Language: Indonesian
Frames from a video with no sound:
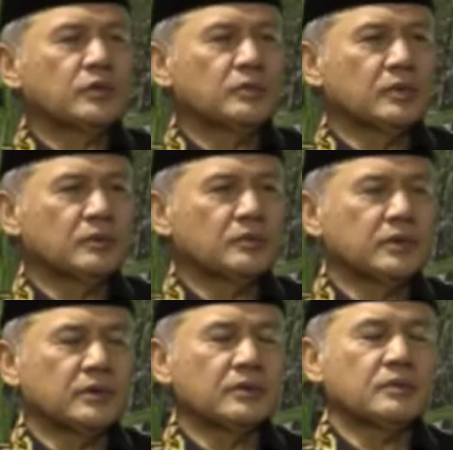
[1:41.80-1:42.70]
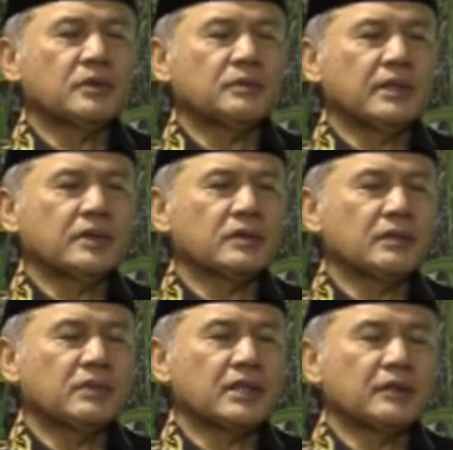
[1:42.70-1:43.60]
sebelum itu Muhammadiyah
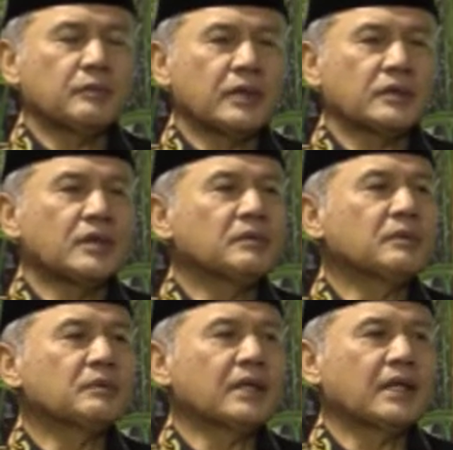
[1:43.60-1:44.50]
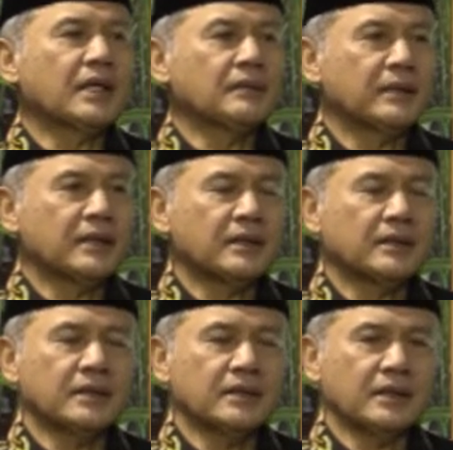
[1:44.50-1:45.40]
sudah berkiprah, sudah berpengalaman.
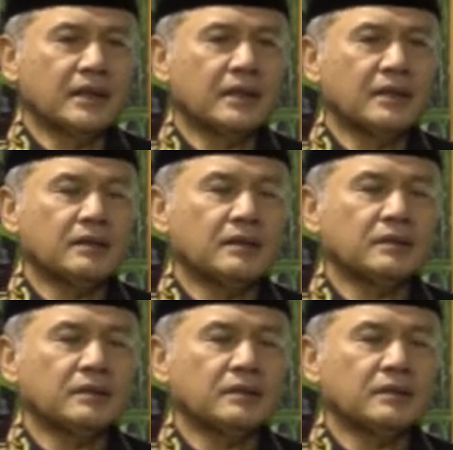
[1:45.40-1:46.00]
Ketika